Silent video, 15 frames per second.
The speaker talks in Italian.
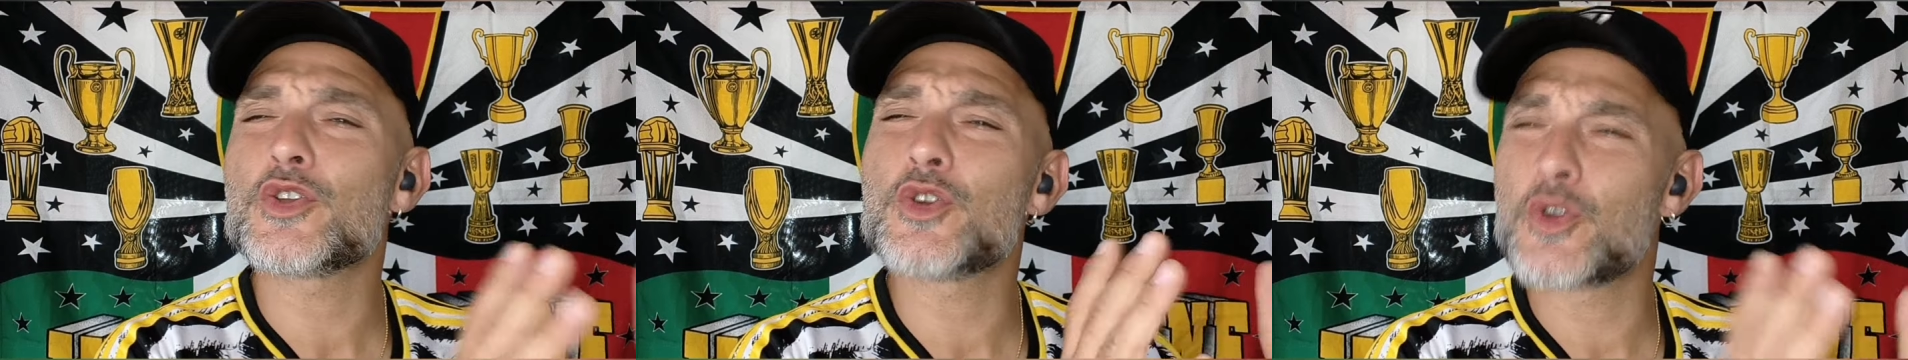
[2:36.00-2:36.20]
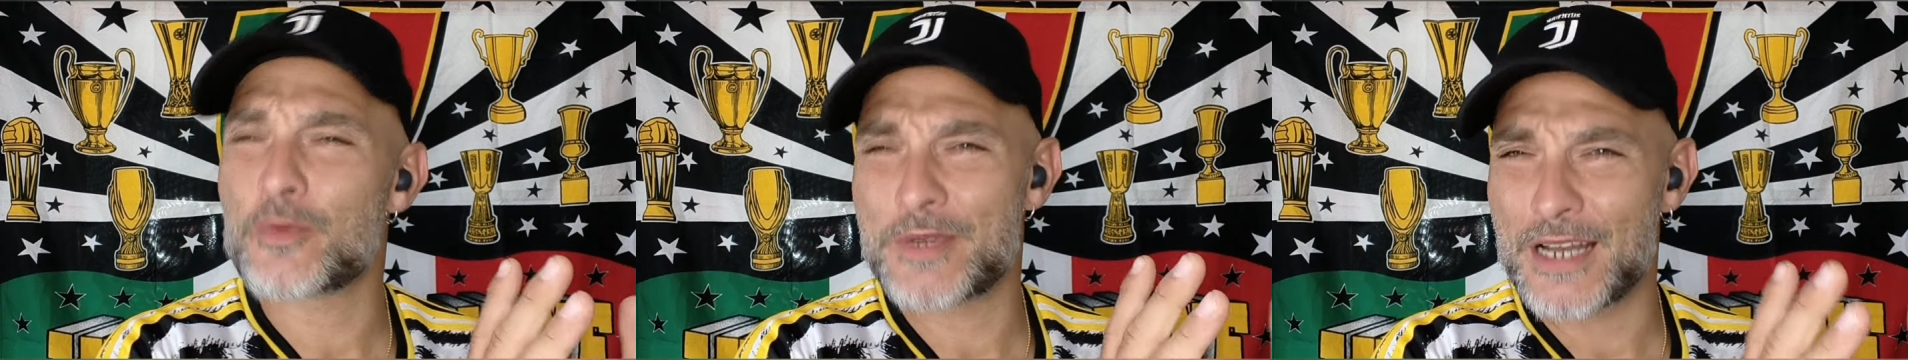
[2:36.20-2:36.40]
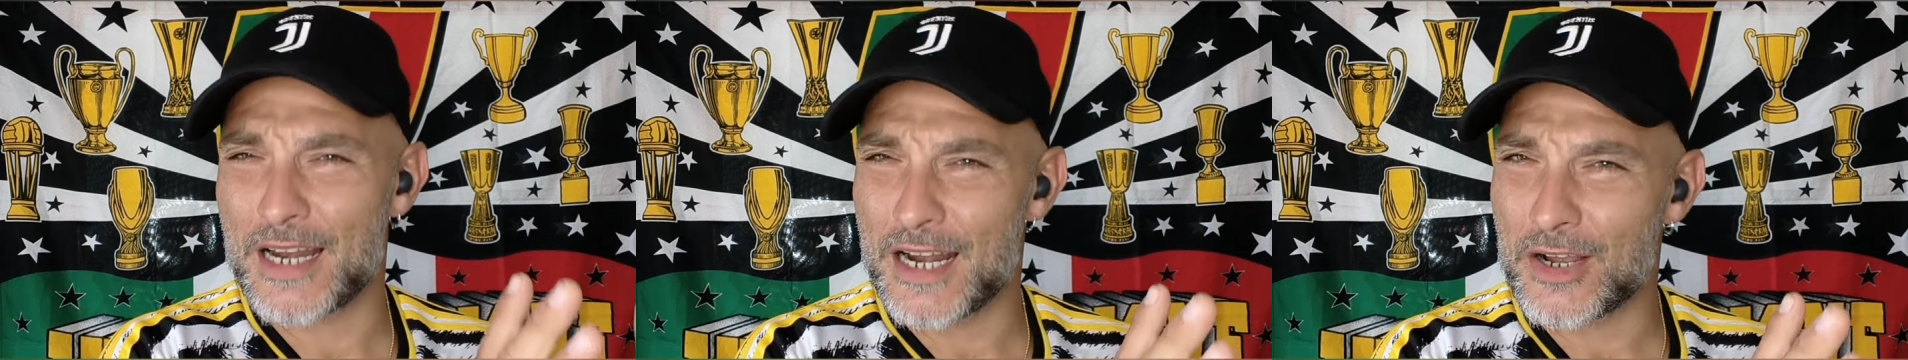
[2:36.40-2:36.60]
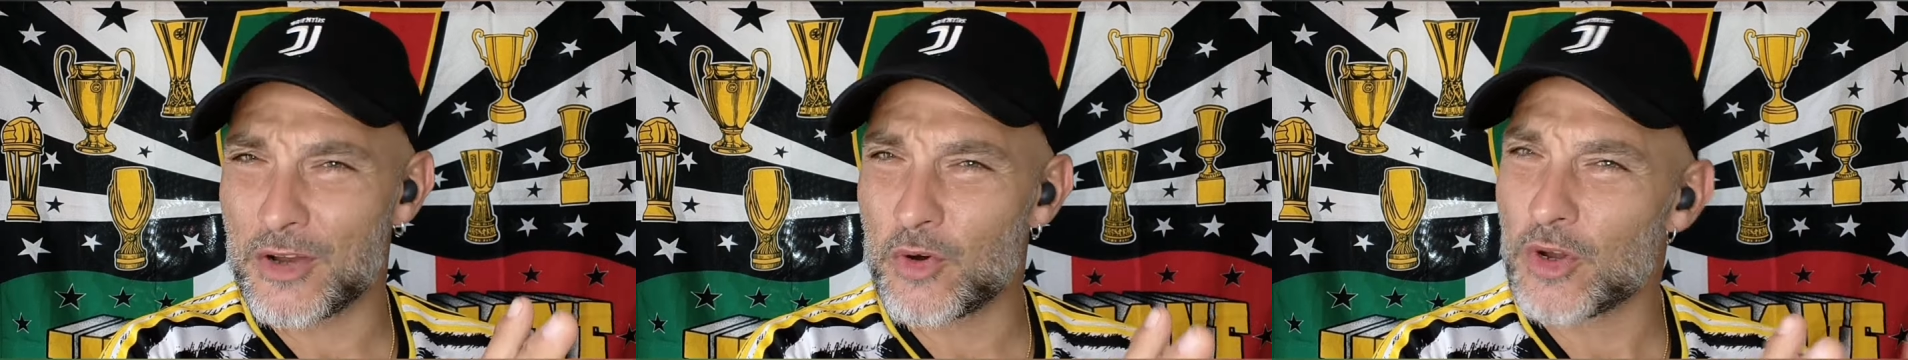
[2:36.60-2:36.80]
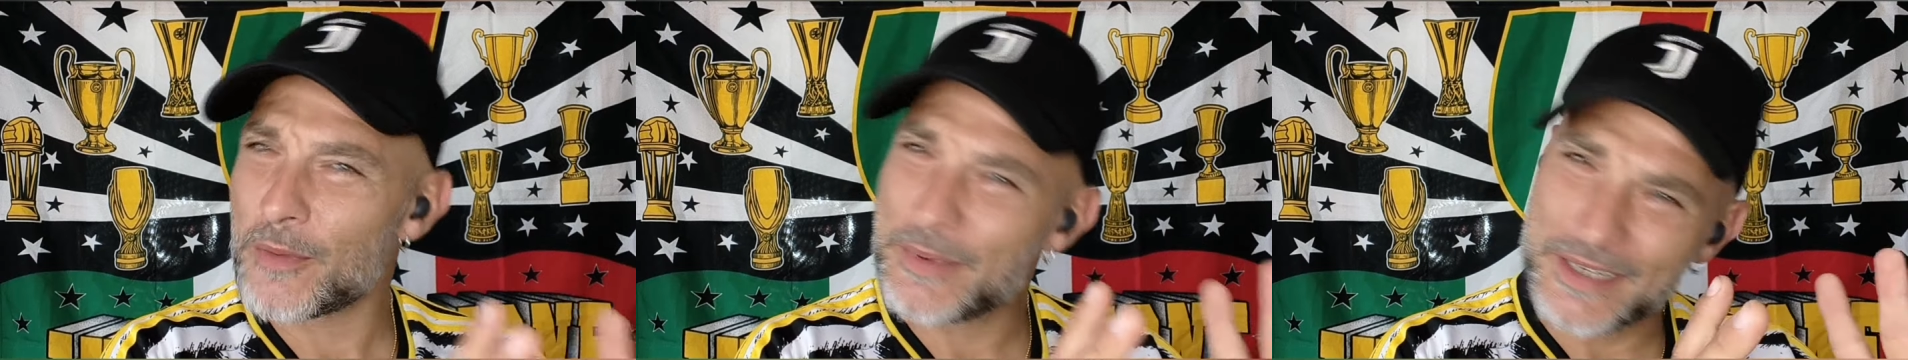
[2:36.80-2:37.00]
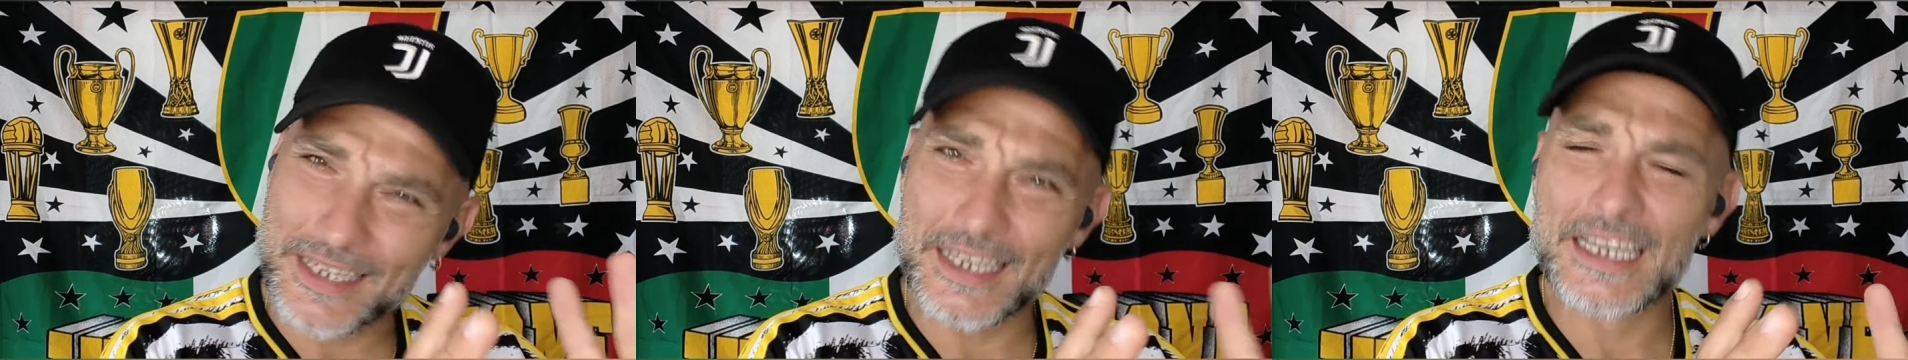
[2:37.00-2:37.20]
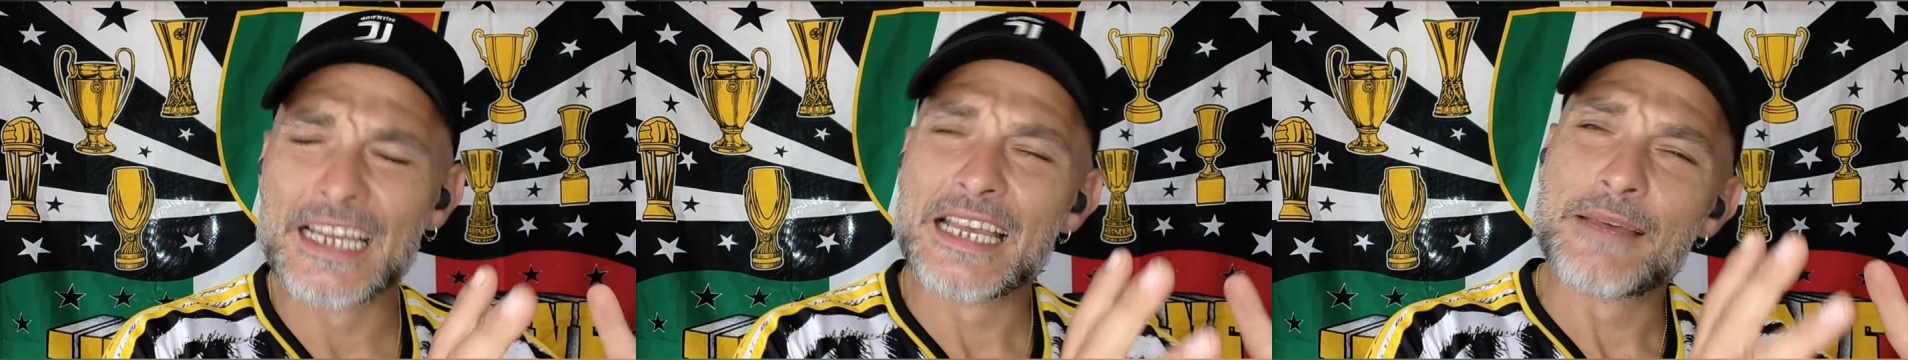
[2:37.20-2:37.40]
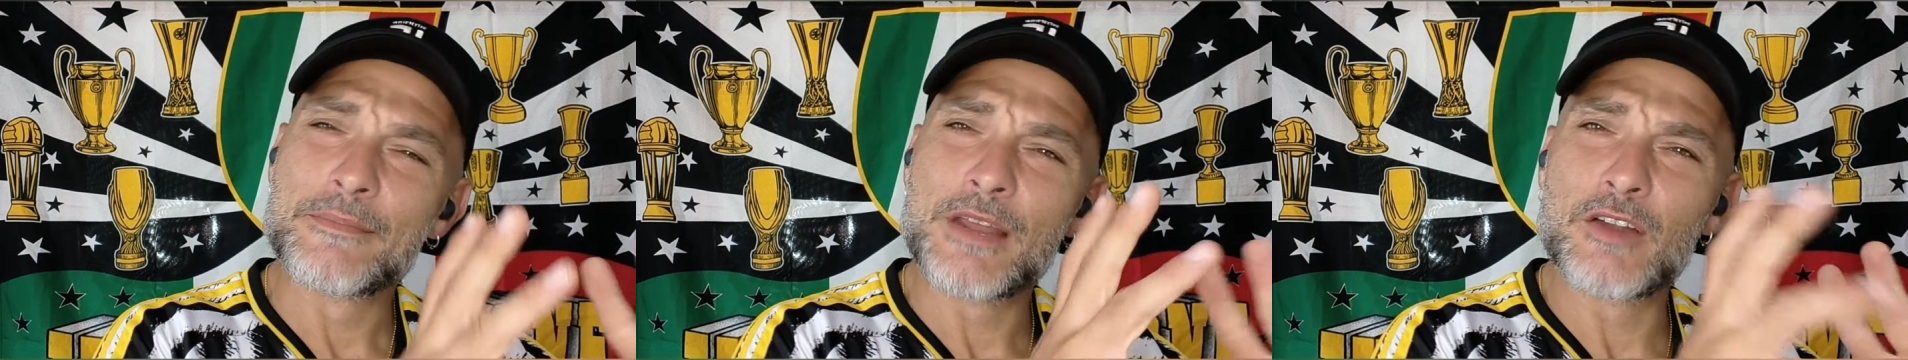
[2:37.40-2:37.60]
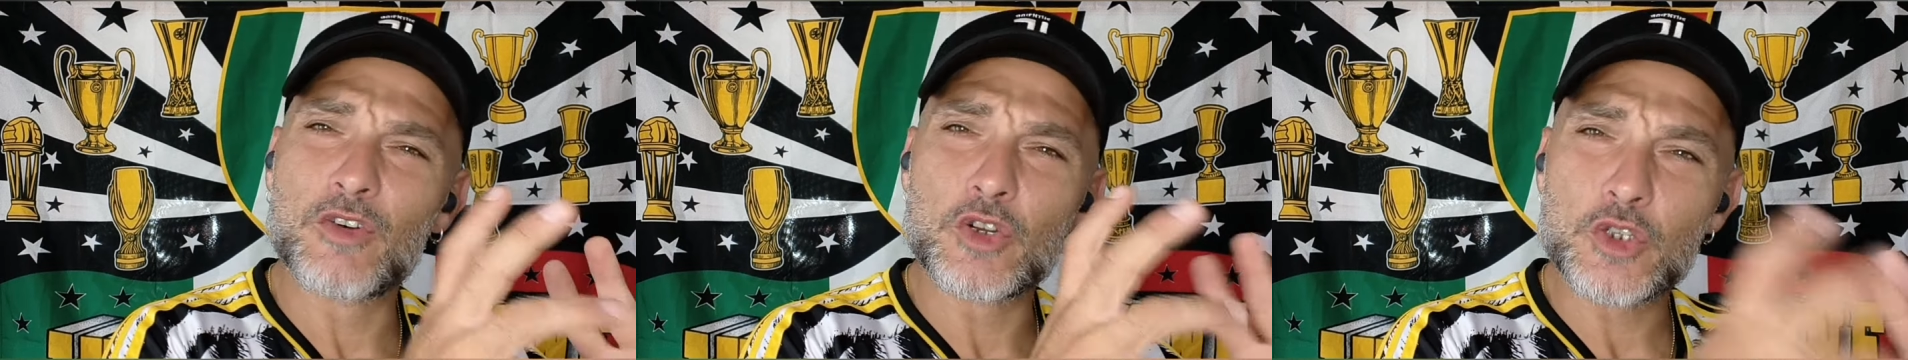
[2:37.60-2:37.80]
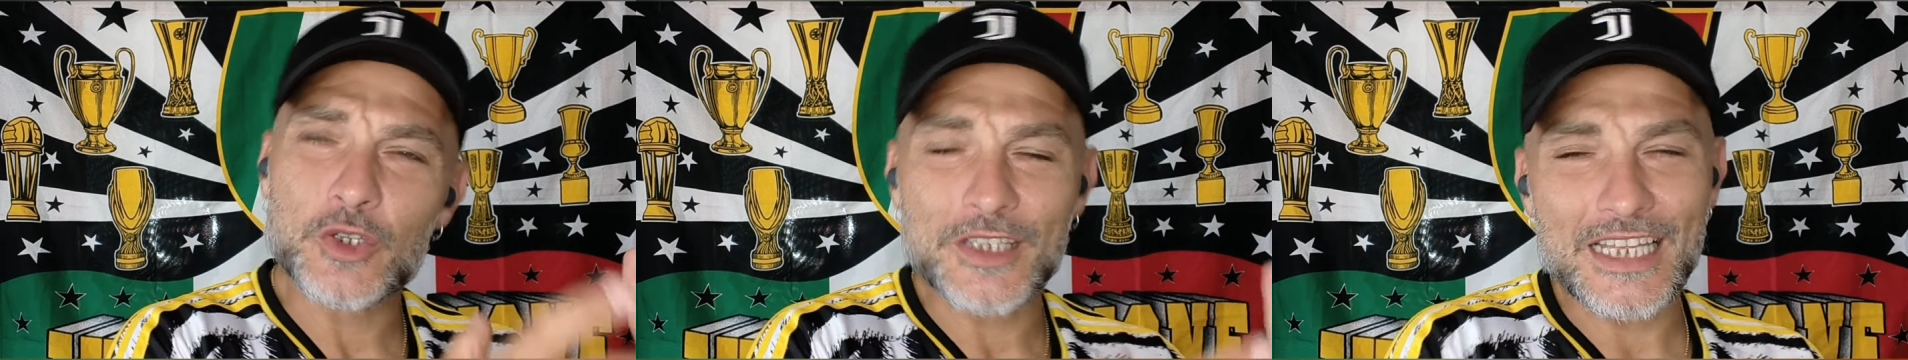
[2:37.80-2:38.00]
voglio nominare ancora perché me lo
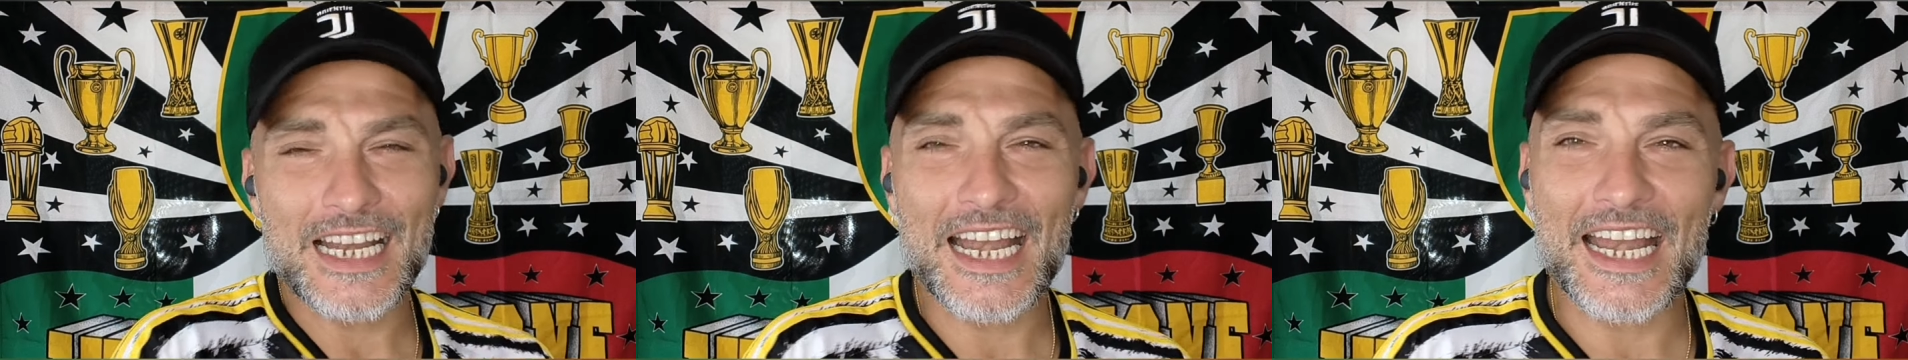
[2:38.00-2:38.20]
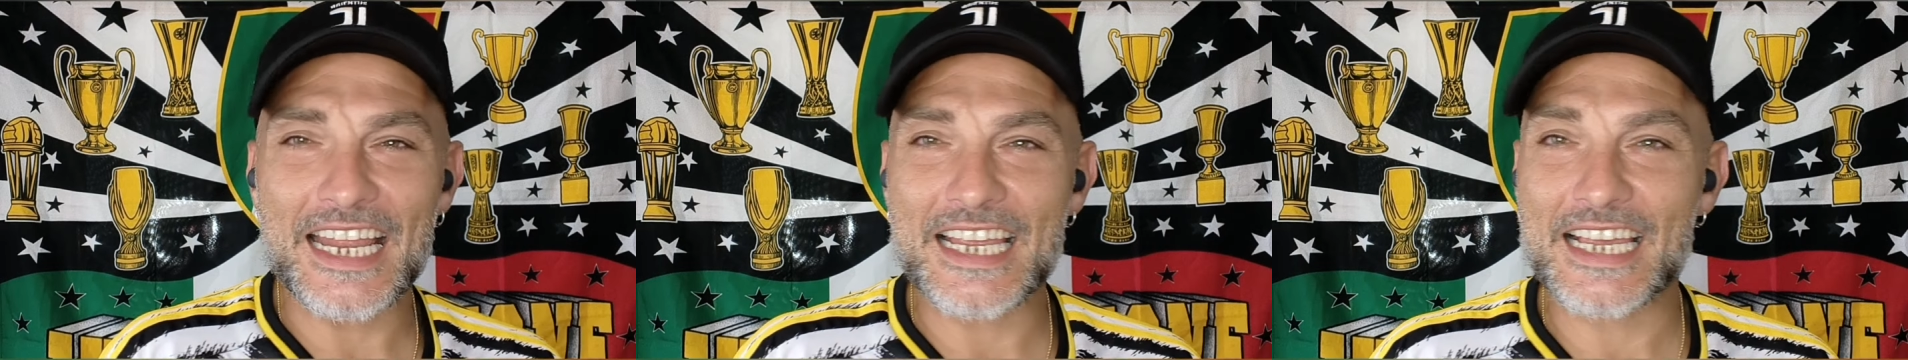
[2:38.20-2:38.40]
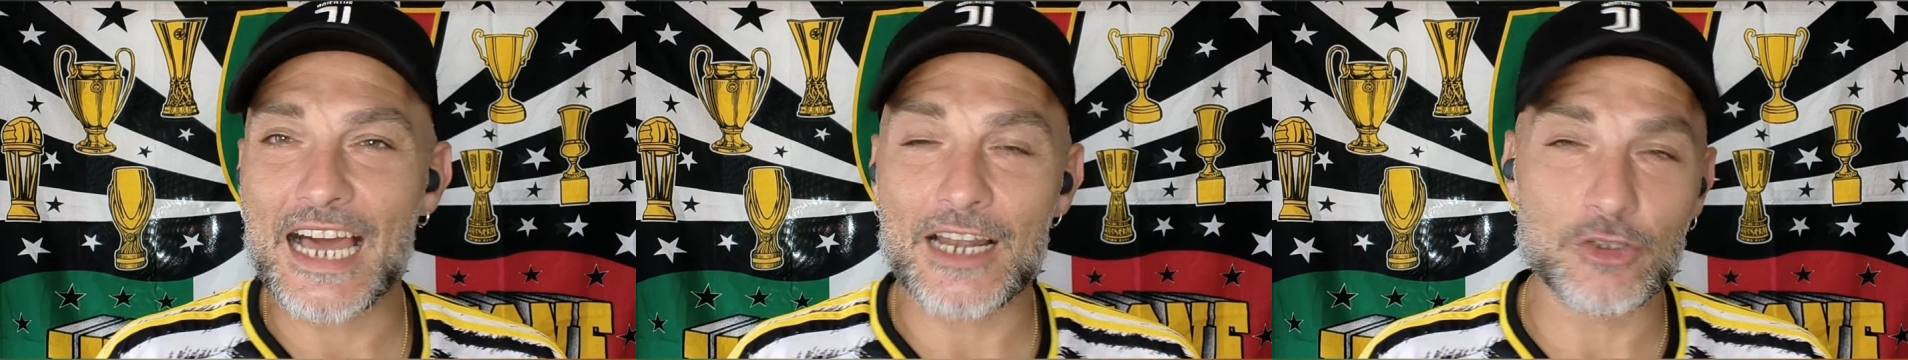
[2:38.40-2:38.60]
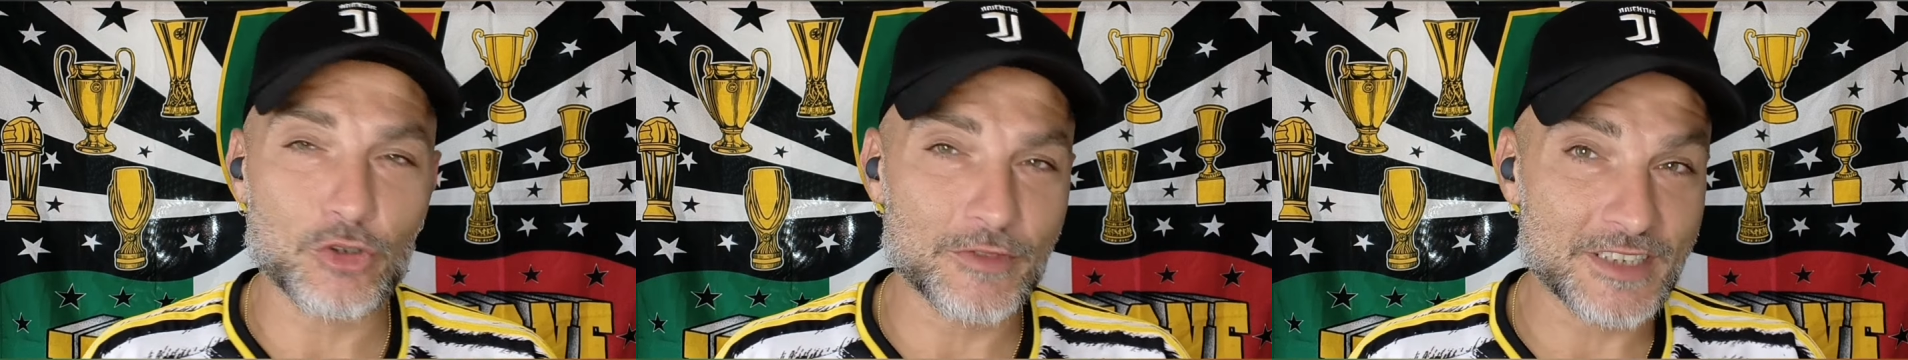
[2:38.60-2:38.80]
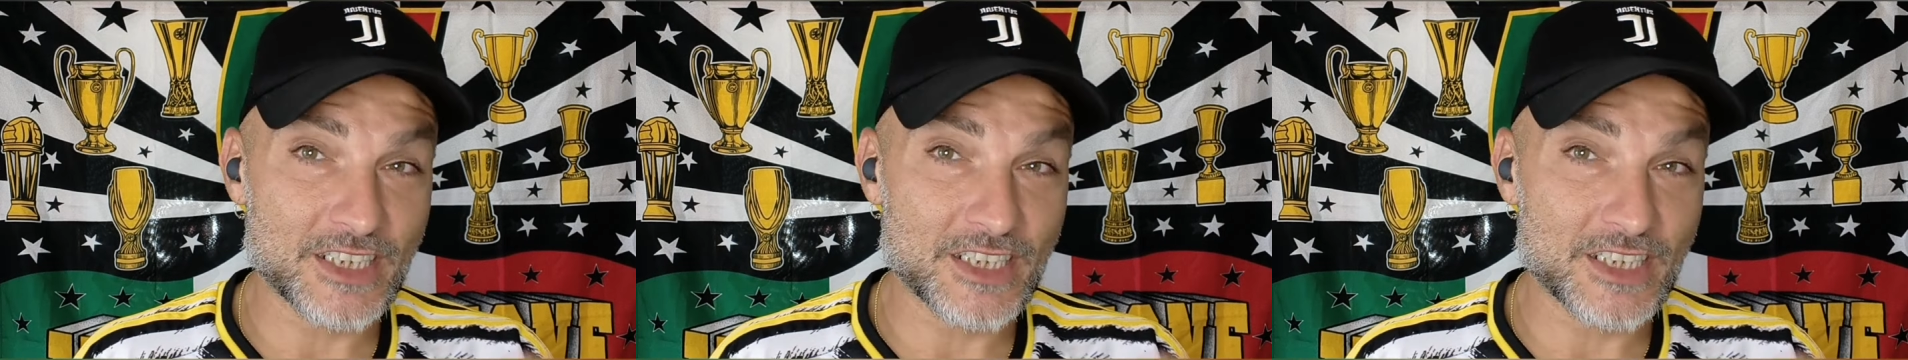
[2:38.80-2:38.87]
voglio tenere in caldo,